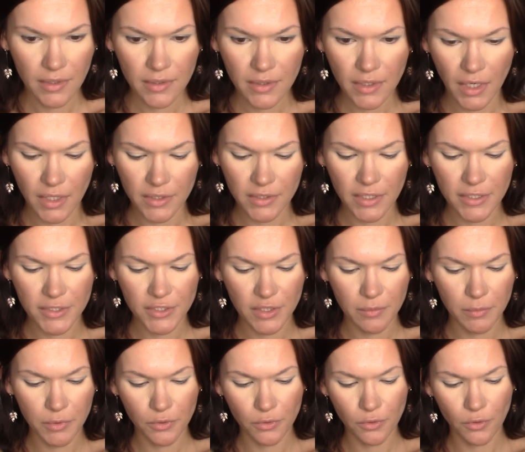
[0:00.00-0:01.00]
Так, дальше я
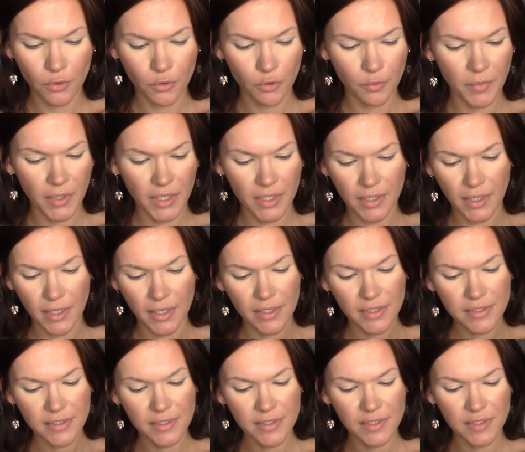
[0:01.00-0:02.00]
беру румяна
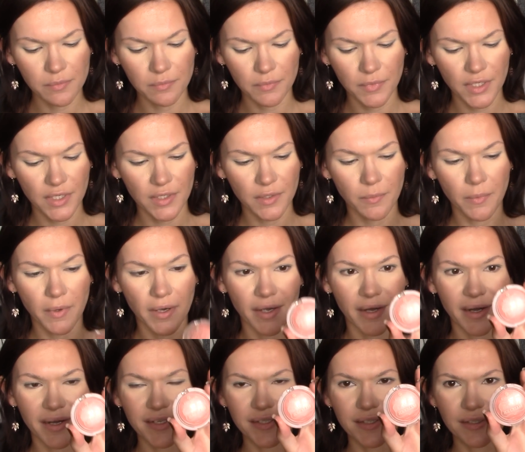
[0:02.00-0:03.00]
Essence Mend My
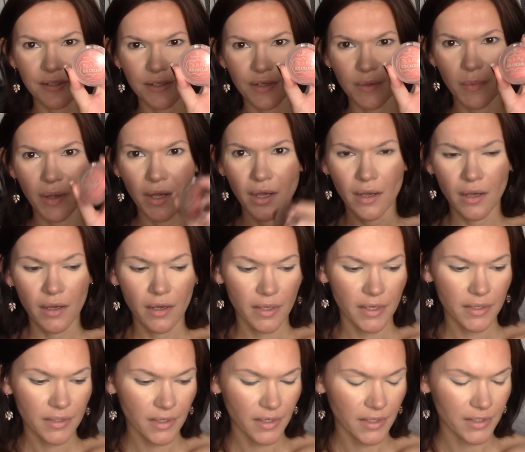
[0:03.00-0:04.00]
Ice Cream.
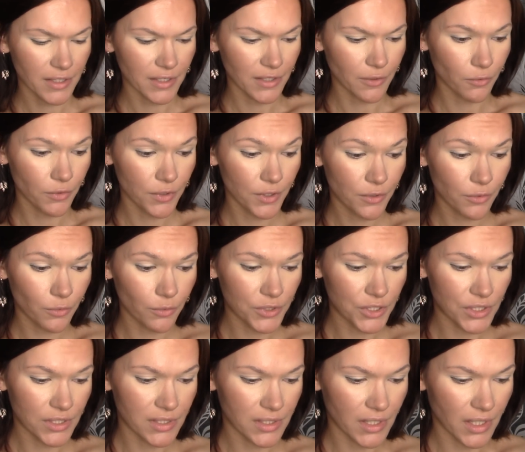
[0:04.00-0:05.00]
Это какая-то их
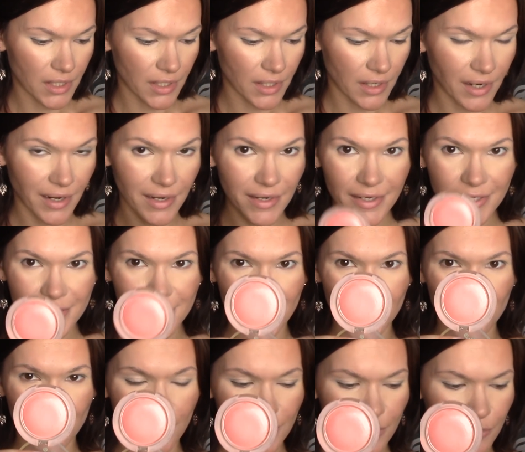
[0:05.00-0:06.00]
очень старая коллекция,
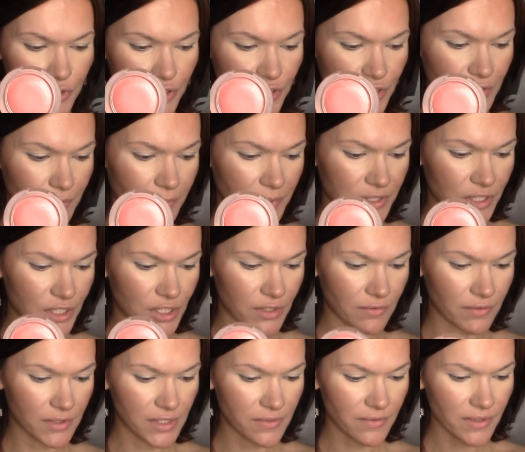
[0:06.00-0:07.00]
но они очень
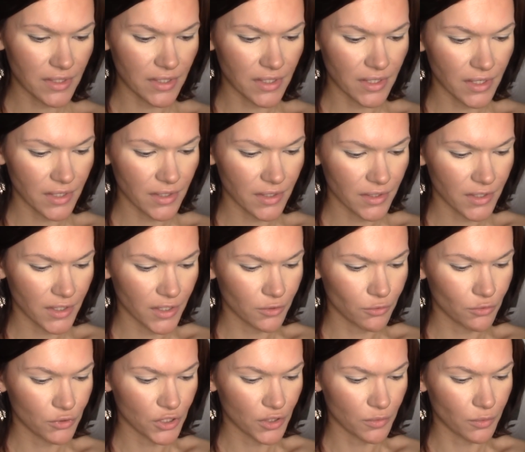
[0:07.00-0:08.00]
симпатичного цвета, я иногда их
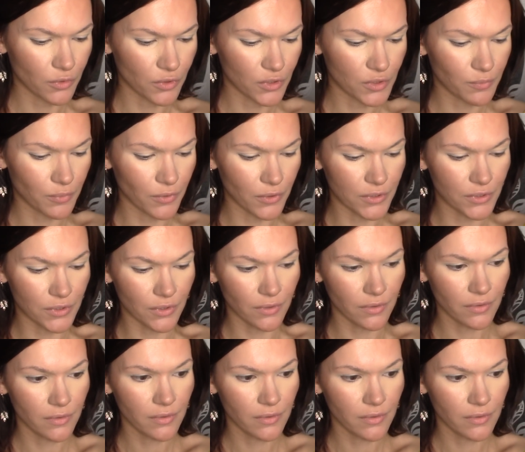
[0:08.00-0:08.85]
до сих пор использую.